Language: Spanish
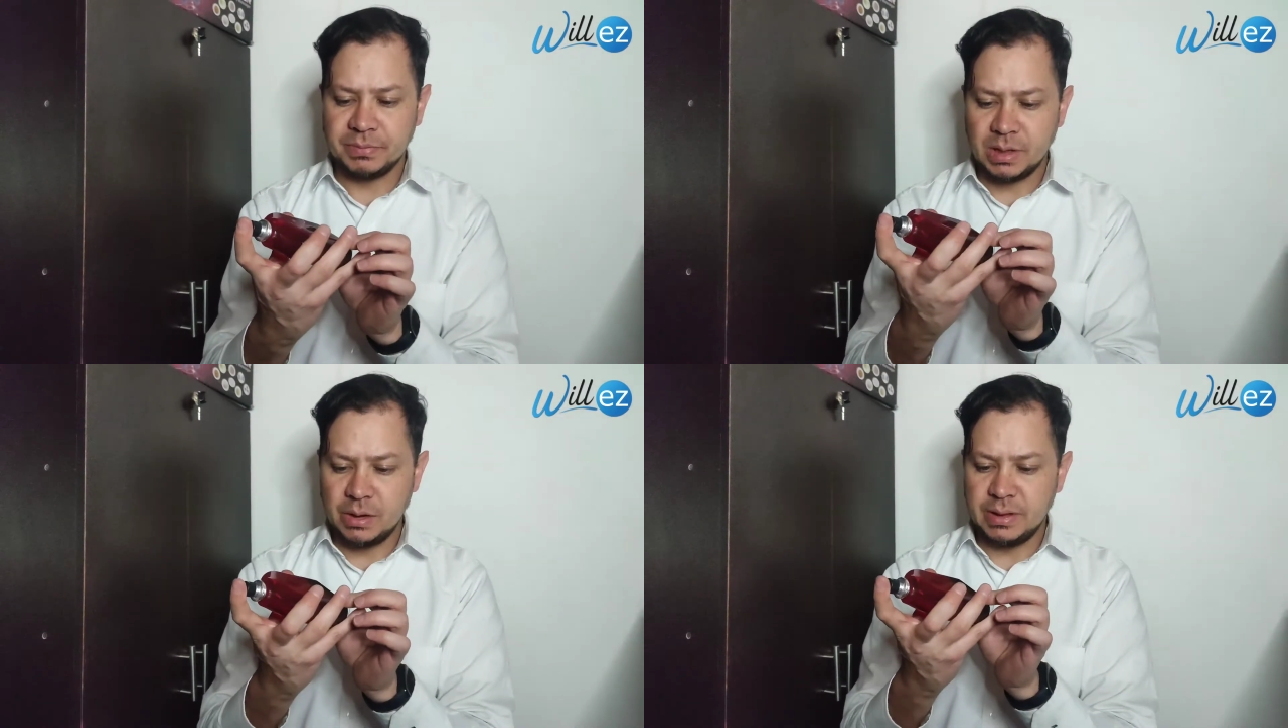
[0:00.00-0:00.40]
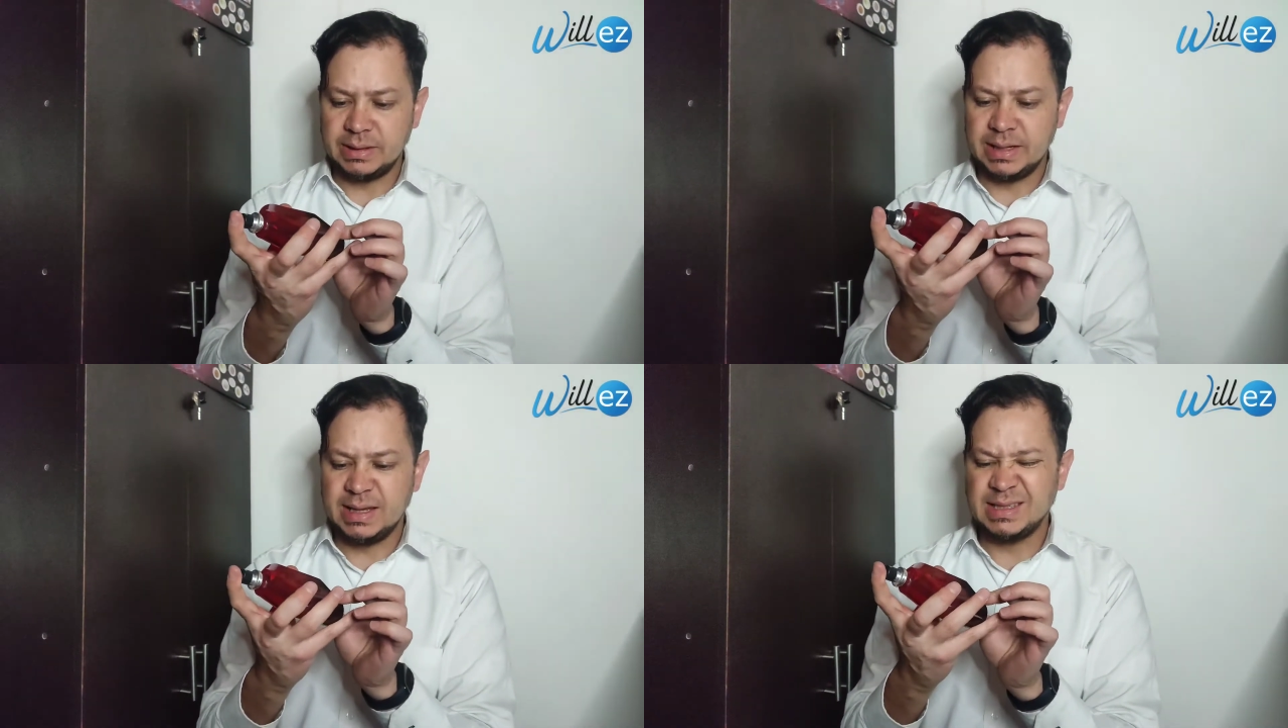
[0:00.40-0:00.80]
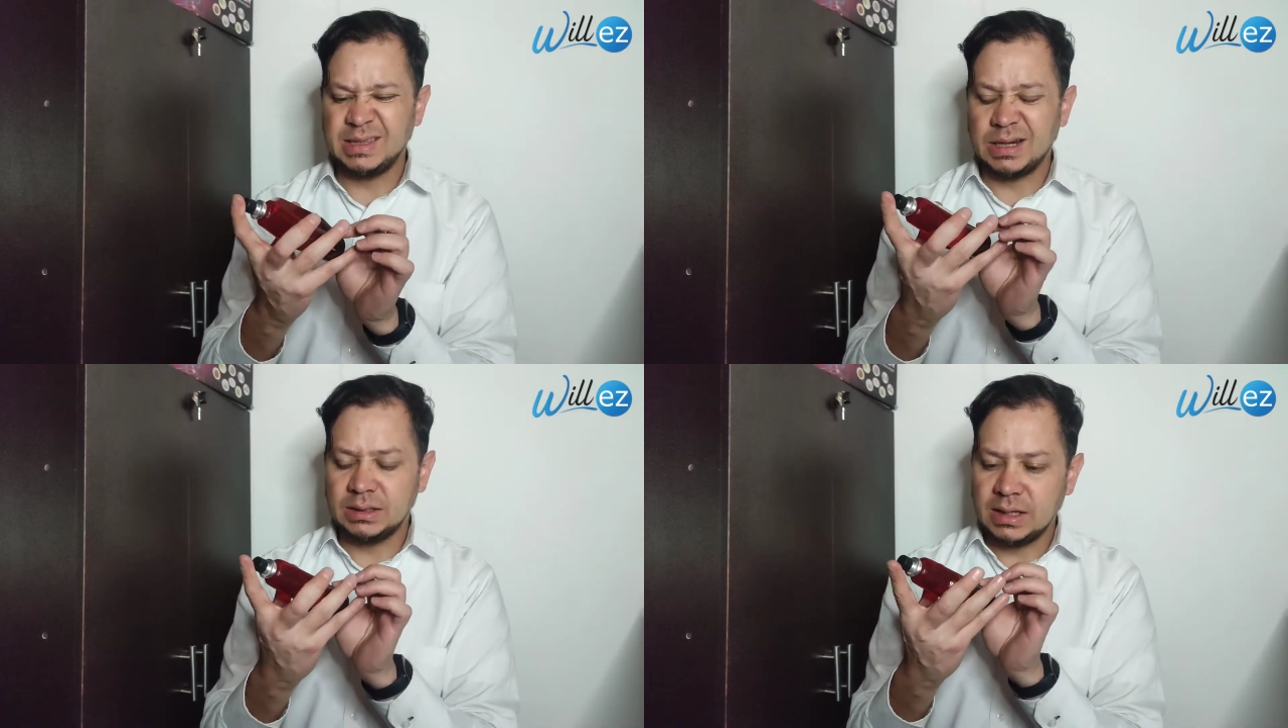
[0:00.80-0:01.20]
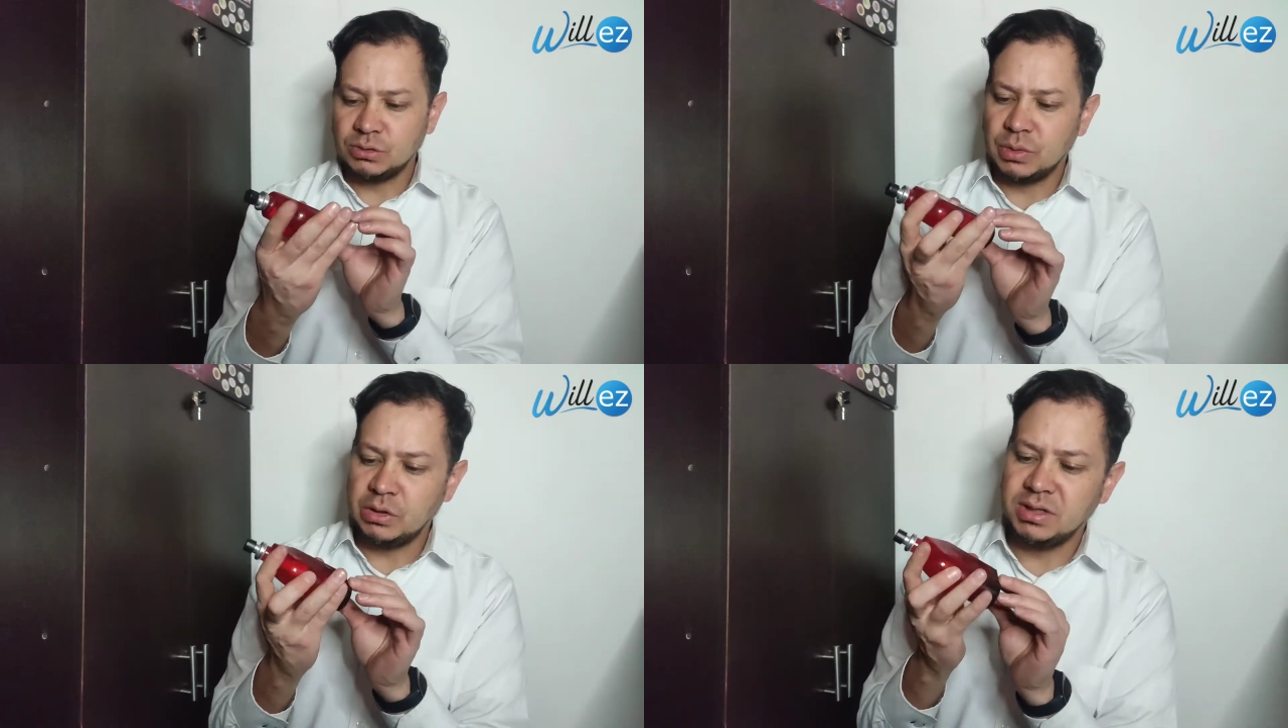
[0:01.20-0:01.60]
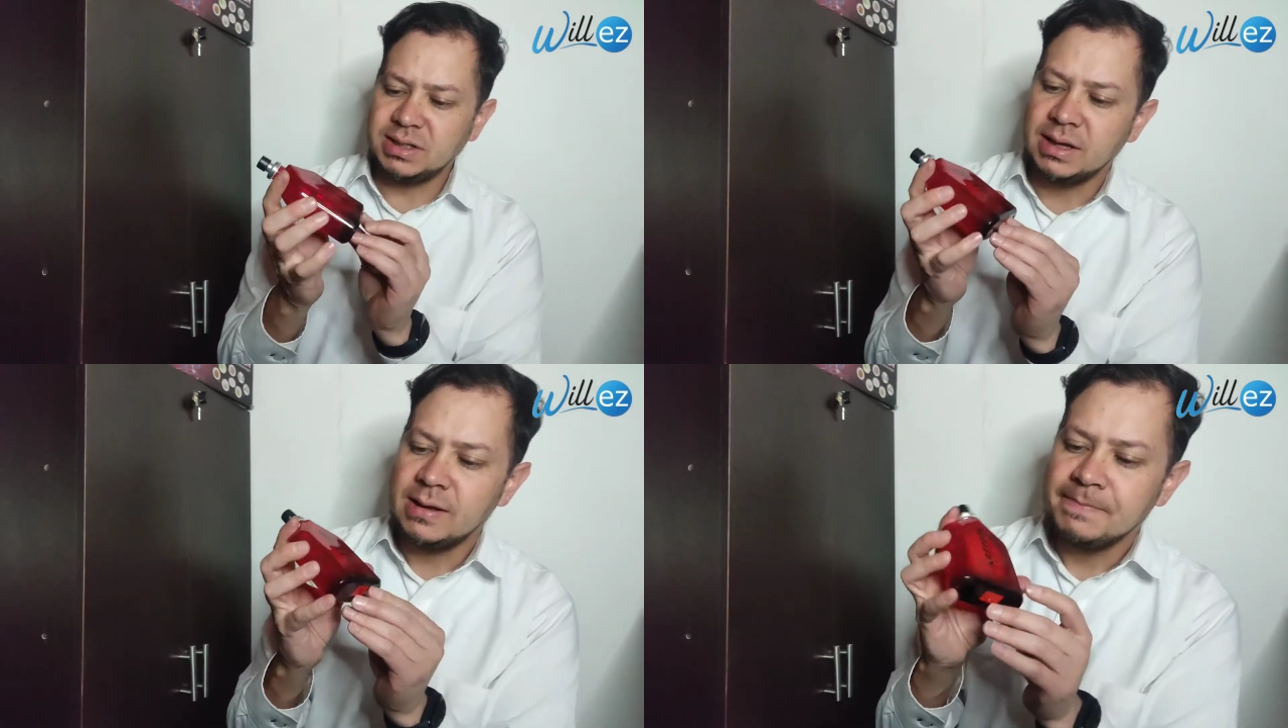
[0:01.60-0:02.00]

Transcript: a ver de qué se trata eso bueno dice